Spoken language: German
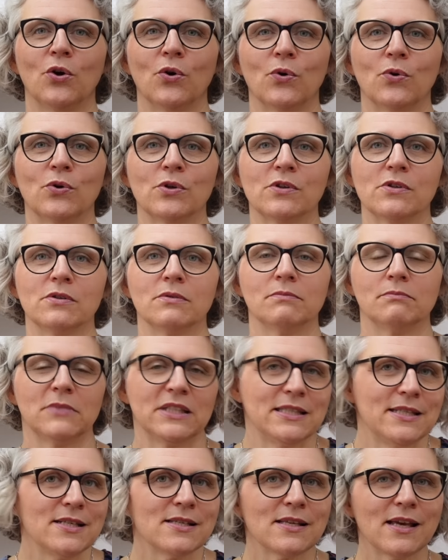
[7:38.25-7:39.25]
Und
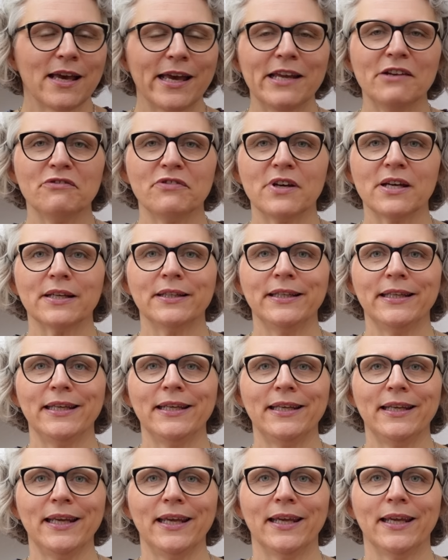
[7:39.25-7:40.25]
mit dieser einfachen
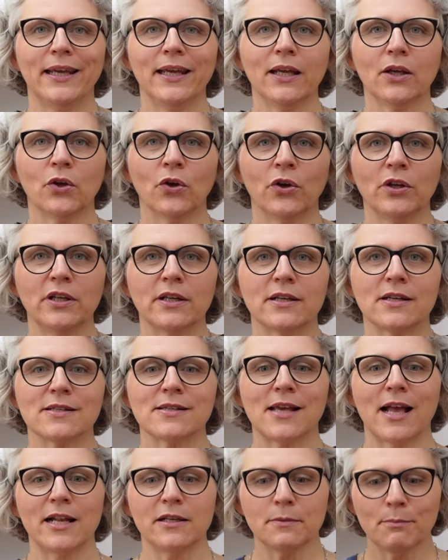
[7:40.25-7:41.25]
Idee könnt ihr
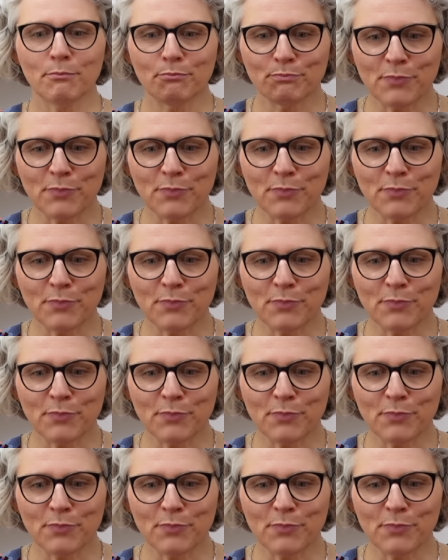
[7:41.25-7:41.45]
das halt